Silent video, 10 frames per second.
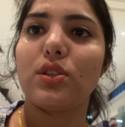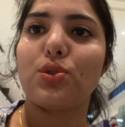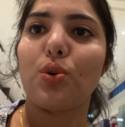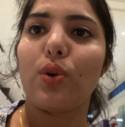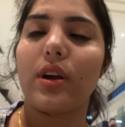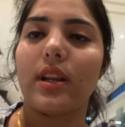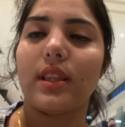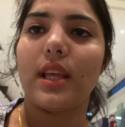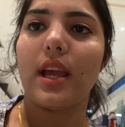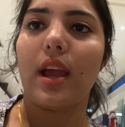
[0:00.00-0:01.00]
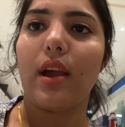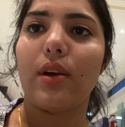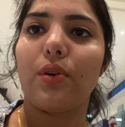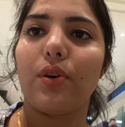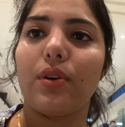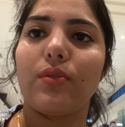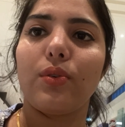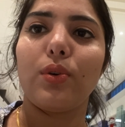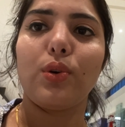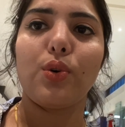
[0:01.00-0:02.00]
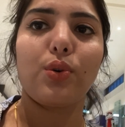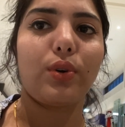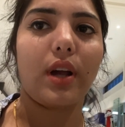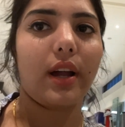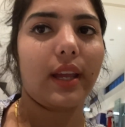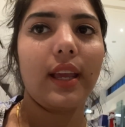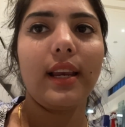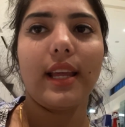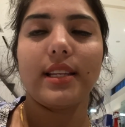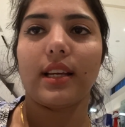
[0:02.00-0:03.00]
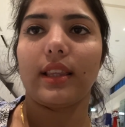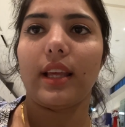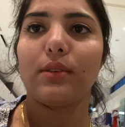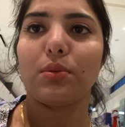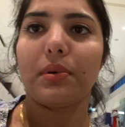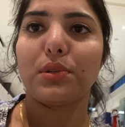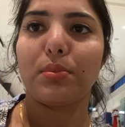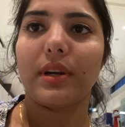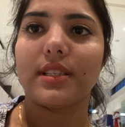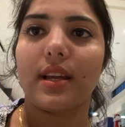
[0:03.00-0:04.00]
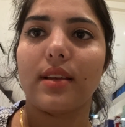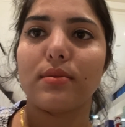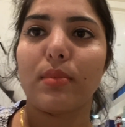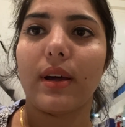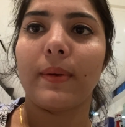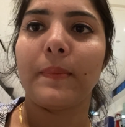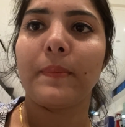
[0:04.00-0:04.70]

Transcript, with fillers: स्टॉक करते हैं और वो लोग उठा के ले जाते हैं सुबह सुबह ही सारा सामान